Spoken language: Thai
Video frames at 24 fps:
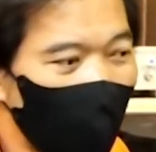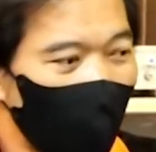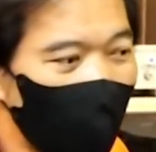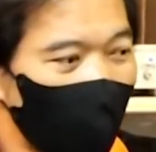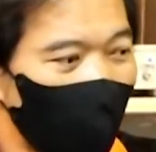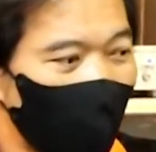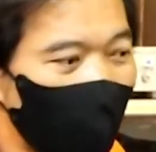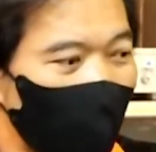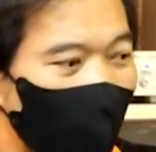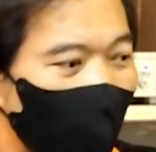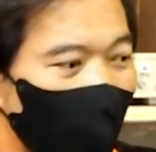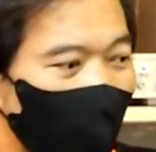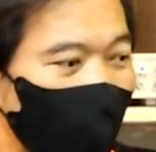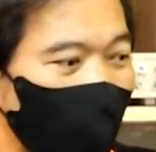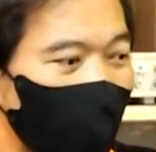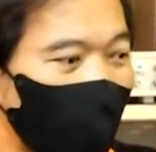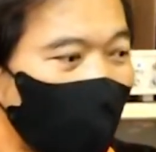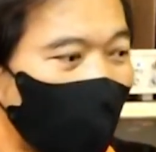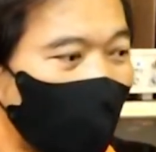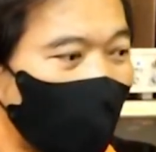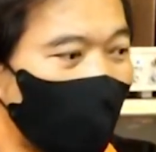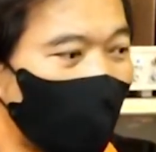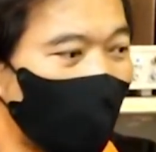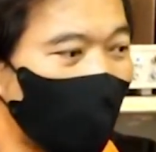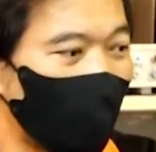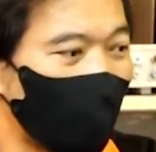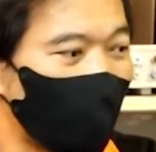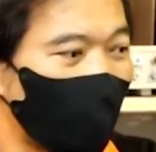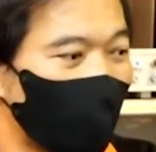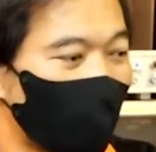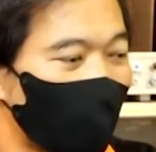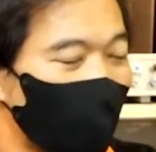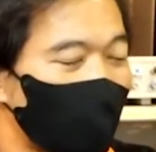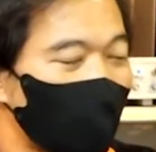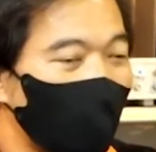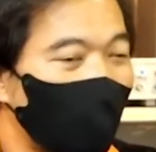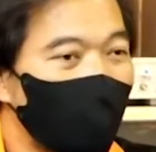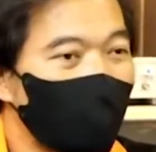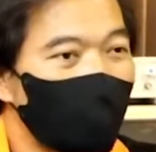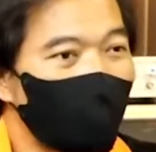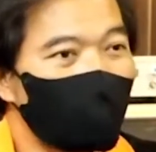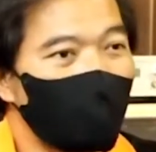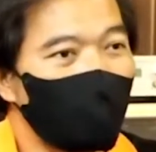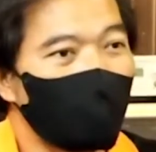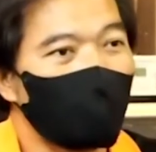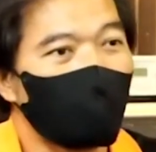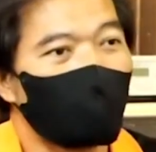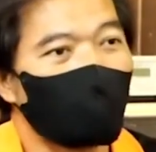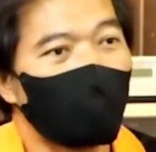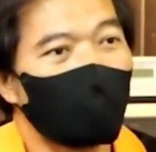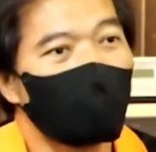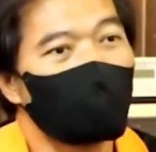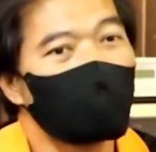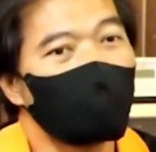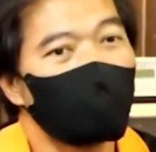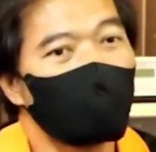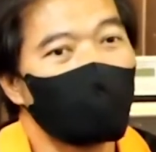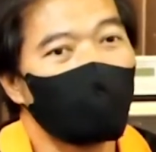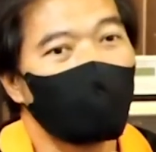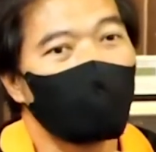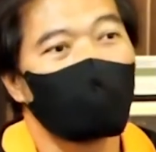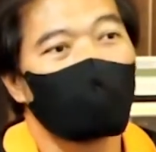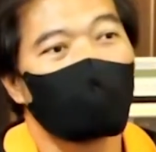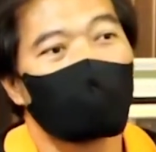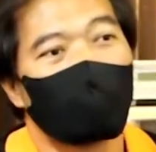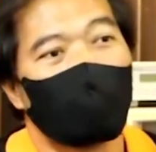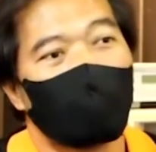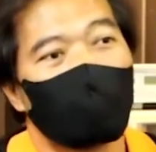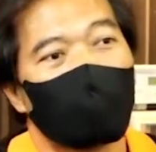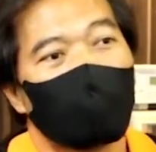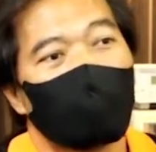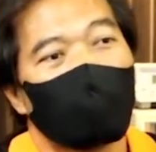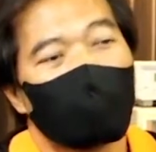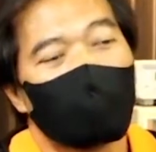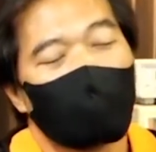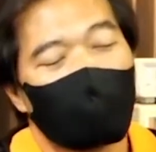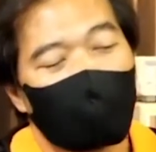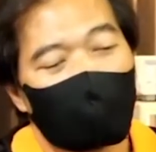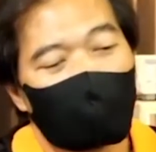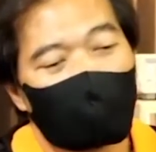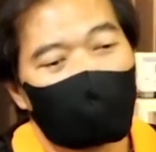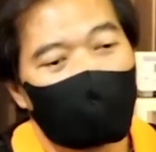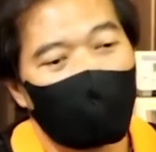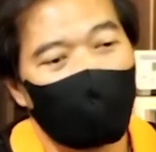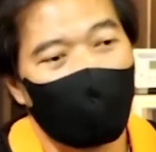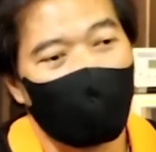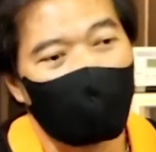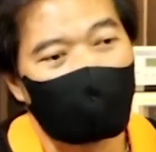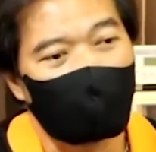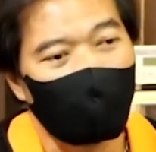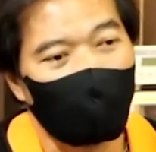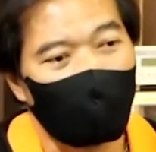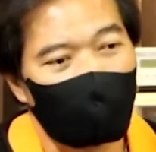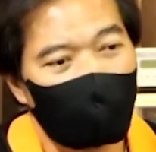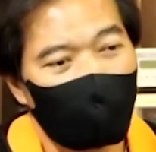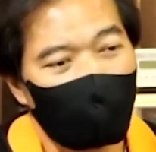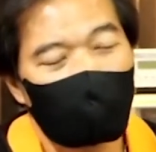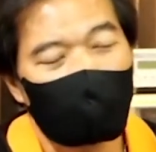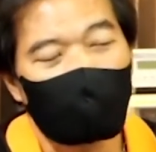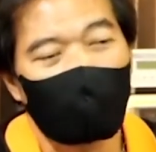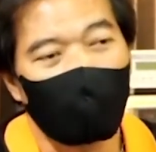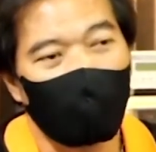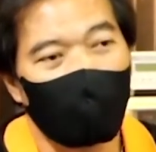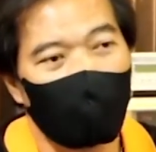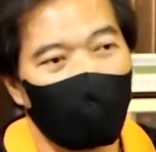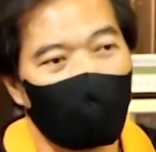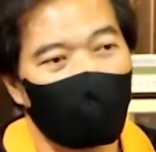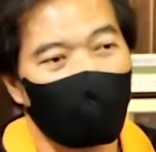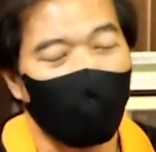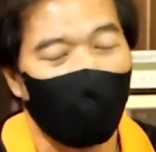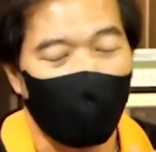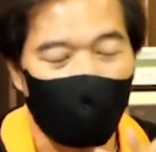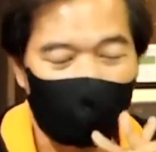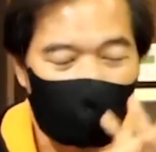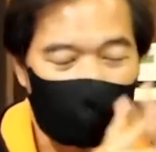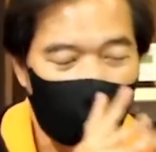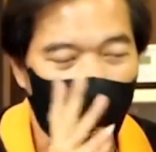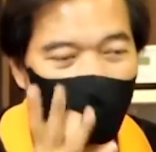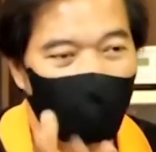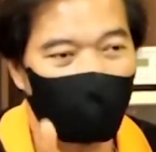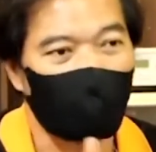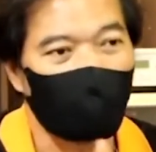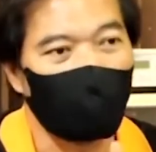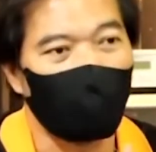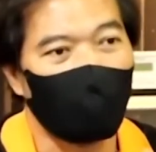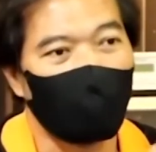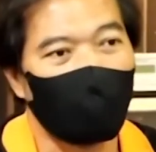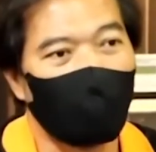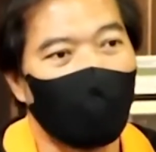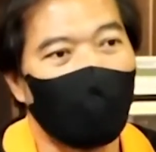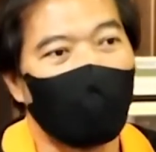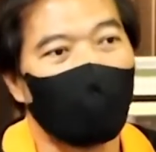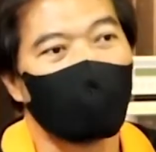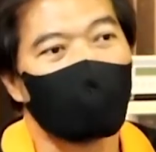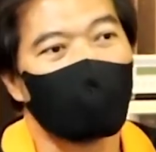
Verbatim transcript: ในทางปฏิบัติแล้วเราก็อาจจะมีเครื่องไม้เครื่องมือช่วยในตรงนั้นเนาะก็อาจจะชดเชยกับความรู้สึกของตัวเองได้